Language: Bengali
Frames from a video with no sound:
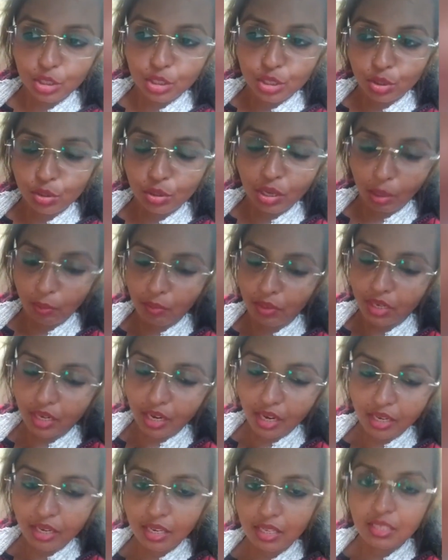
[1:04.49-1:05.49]
যখন
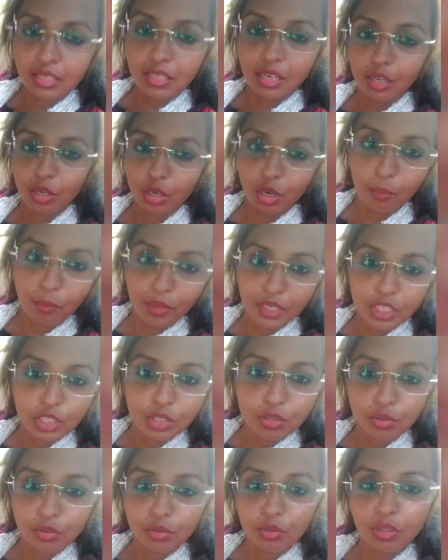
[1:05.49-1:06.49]
আমেরিকায় গিয়েছিলেন নয় মাসের
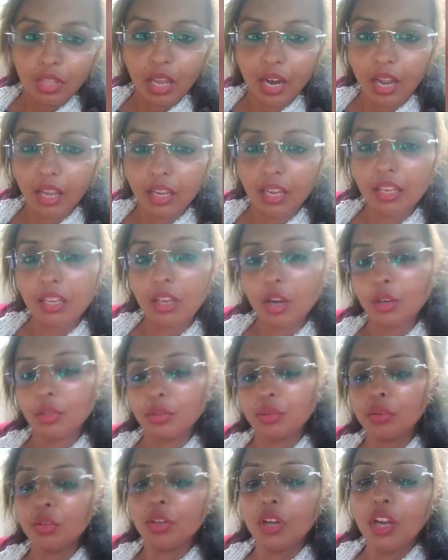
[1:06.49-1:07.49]
জন্য তার আগেই
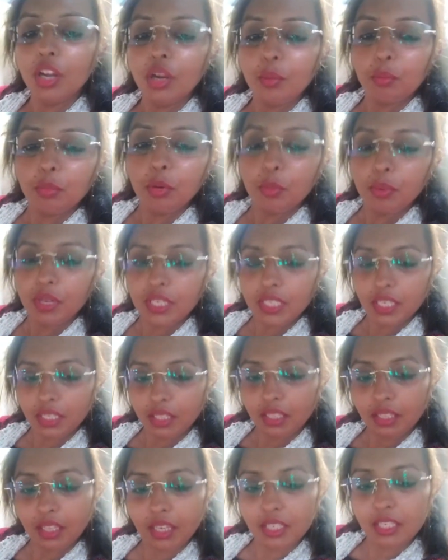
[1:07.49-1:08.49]
হয়তো বুবলির
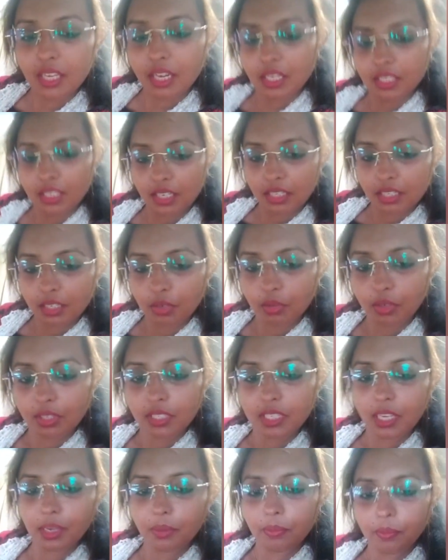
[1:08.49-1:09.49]
সাথে তার ছাড়াছাড়িটা
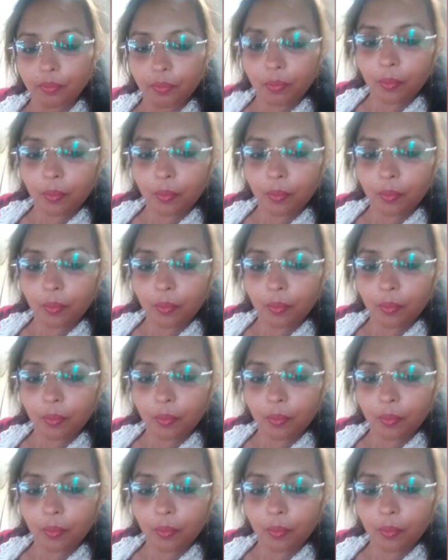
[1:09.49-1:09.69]
হয়ে যায়